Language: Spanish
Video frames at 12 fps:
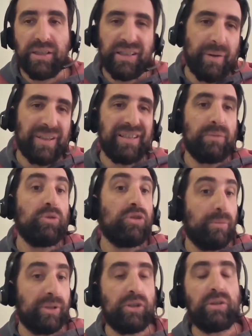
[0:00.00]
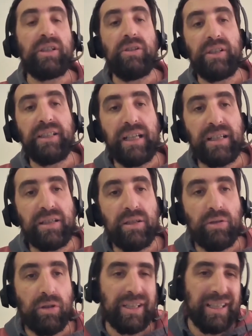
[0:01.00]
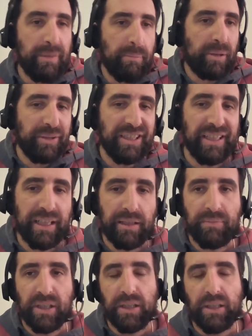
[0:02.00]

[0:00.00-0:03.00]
ya va a ser mucho mejor que lo que están haciendo ahora y les permitirá